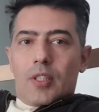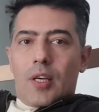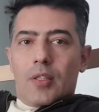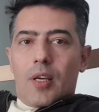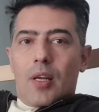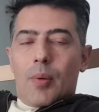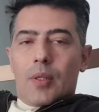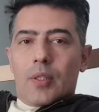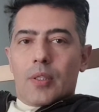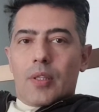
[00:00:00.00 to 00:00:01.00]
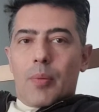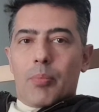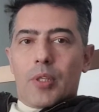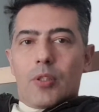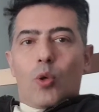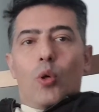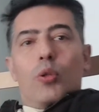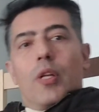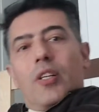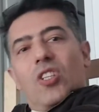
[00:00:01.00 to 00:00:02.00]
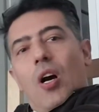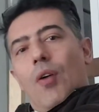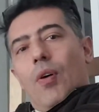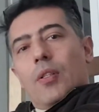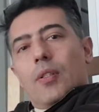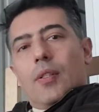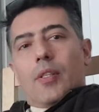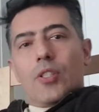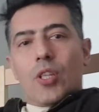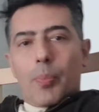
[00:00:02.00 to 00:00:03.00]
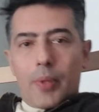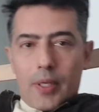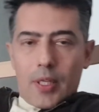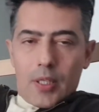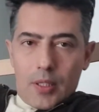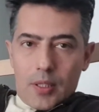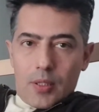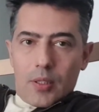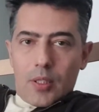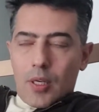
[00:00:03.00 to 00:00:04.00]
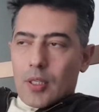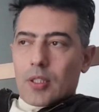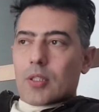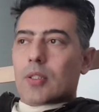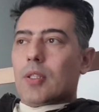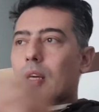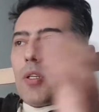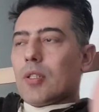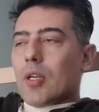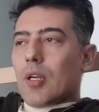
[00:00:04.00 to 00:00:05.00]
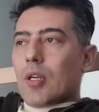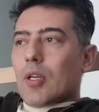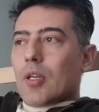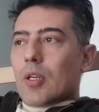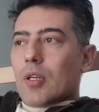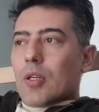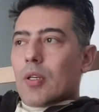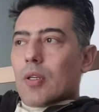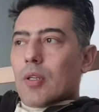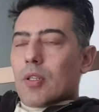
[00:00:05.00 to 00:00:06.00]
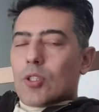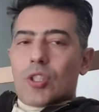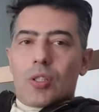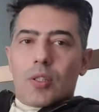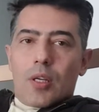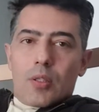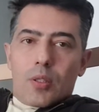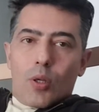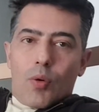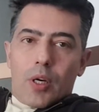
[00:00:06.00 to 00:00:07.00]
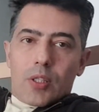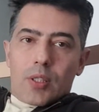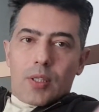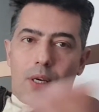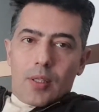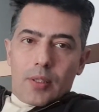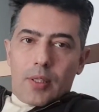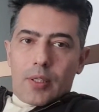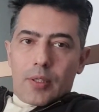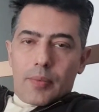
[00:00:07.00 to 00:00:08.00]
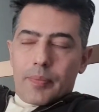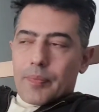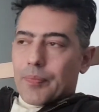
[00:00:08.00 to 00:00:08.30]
kendi elemanlarından birini koydular ki avantaları ceplerine insin diye. Gittiler Çin'den Sinova kaşısı aldılar.